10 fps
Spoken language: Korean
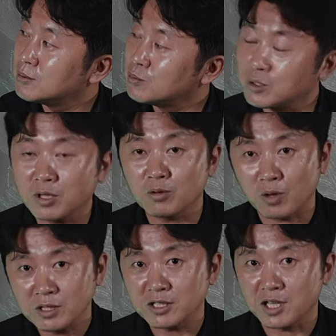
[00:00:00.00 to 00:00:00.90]
이렇게
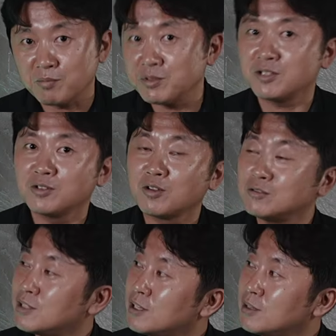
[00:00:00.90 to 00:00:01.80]
굉장히 예쁘게
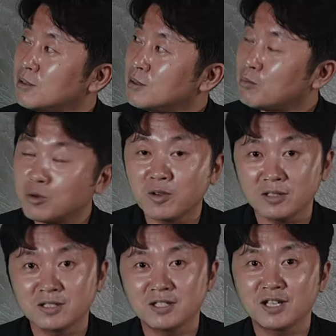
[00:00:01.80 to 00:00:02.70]
생겼는데
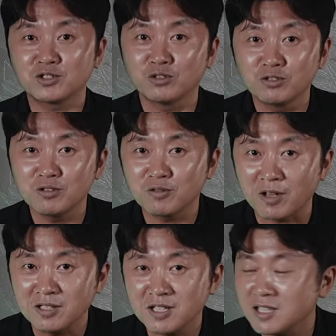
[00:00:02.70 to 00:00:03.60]
보기와는 다르게 전투를
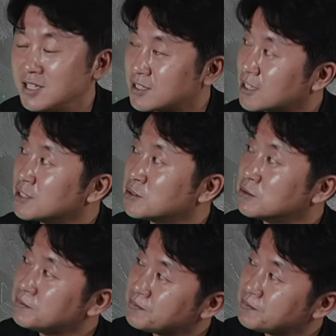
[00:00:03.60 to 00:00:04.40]
굉장히 잘하죠.